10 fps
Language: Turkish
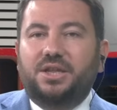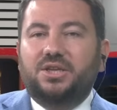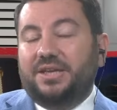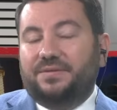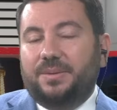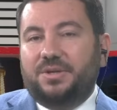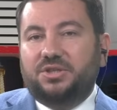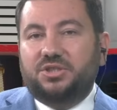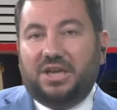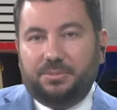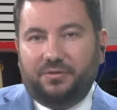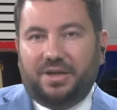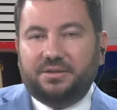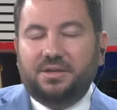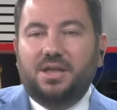Yine hedefte bir cami
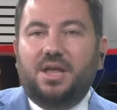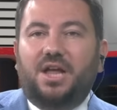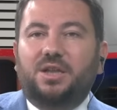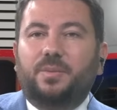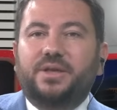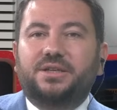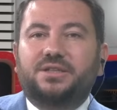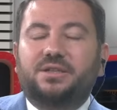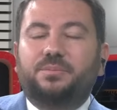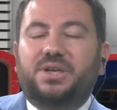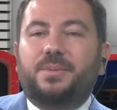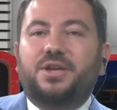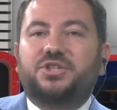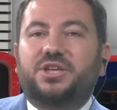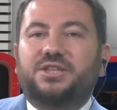var. Almanya'nın
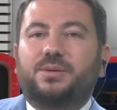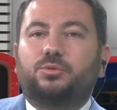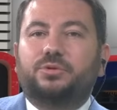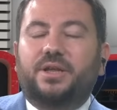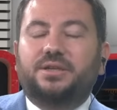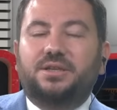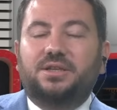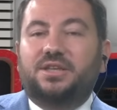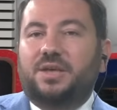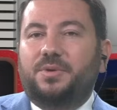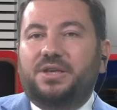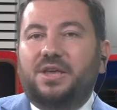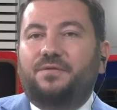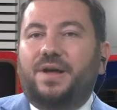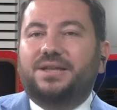Bremen şehrinde bulunan
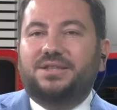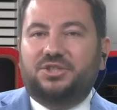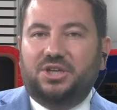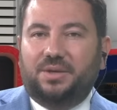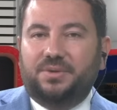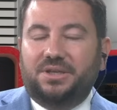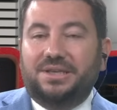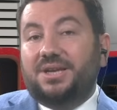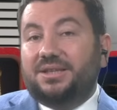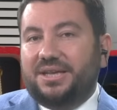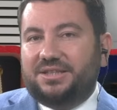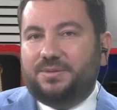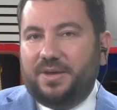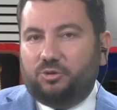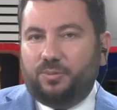İGMG Fatih Camii yine
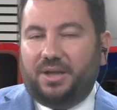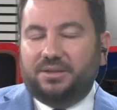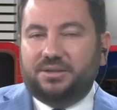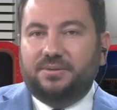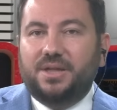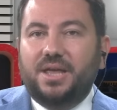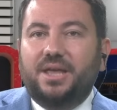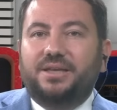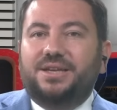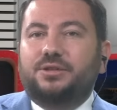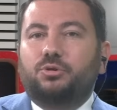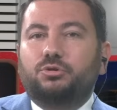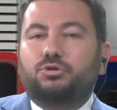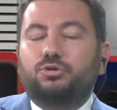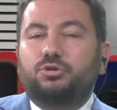tehdit mektubu aldı. Yine
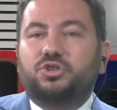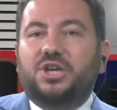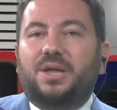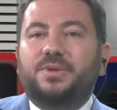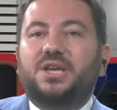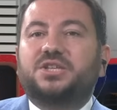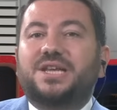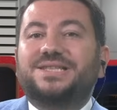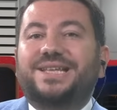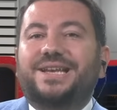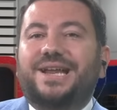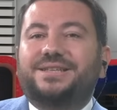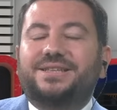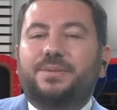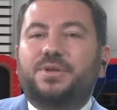diyoruz çünkü cami geçen
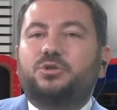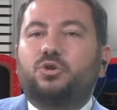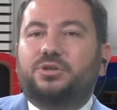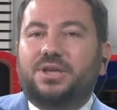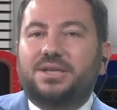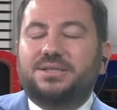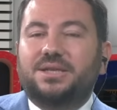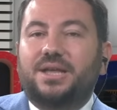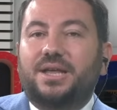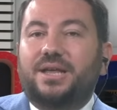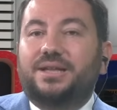senelerde de birçok kez